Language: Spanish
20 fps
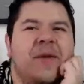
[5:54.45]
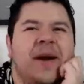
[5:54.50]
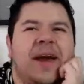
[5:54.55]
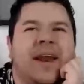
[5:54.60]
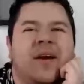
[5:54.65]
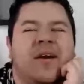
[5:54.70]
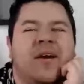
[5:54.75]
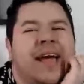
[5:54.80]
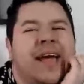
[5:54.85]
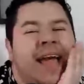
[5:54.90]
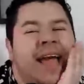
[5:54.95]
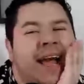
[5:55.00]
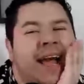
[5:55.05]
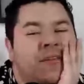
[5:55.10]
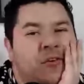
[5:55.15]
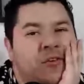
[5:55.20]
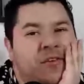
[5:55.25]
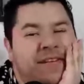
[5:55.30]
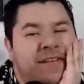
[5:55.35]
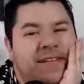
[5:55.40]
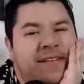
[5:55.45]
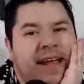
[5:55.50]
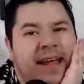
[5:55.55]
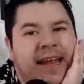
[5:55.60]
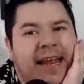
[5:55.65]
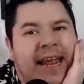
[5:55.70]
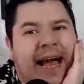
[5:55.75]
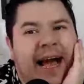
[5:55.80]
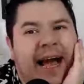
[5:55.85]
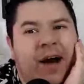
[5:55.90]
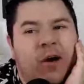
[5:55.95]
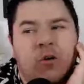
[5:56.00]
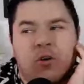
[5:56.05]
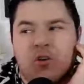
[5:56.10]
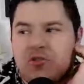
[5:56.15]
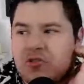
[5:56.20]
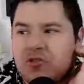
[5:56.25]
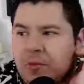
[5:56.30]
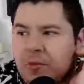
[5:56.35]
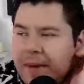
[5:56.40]
bueno, entonces la
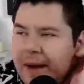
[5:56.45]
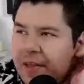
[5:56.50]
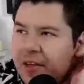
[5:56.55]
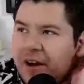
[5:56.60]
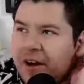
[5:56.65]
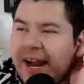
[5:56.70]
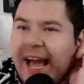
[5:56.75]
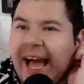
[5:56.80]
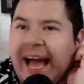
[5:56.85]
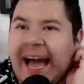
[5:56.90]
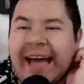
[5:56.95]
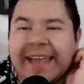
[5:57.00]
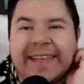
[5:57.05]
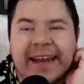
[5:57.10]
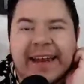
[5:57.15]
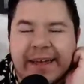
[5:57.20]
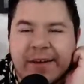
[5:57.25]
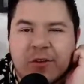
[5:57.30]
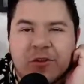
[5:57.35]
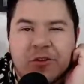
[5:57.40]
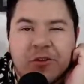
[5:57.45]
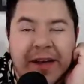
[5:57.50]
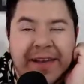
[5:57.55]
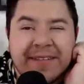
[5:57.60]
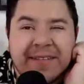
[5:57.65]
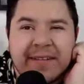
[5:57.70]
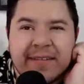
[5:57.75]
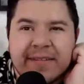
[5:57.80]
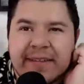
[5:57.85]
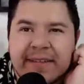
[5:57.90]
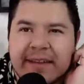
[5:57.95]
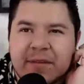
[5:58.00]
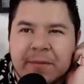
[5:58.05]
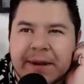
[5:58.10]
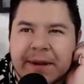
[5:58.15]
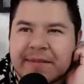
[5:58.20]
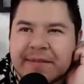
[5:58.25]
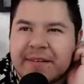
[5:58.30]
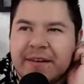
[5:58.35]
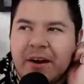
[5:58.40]
usurpadora ha tenido todas estas
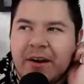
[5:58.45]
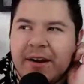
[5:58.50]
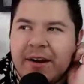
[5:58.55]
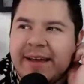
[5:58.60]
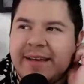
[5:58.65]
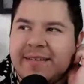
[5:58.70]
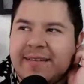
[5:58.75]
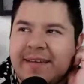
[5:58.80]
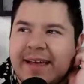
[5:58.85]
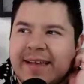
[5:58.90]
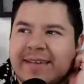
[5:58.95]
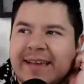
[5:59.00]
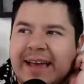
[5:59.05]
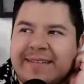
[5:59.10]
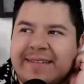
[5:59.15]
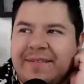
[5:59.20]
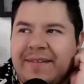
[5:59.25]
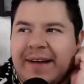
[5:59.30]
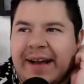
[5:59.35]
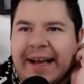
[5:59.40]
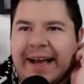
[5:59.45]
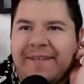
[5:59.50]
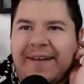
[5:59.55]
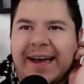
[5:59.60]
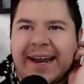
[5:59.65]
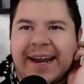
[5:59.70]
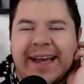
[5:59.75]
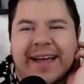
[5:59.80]
versiones, ya se va a acabar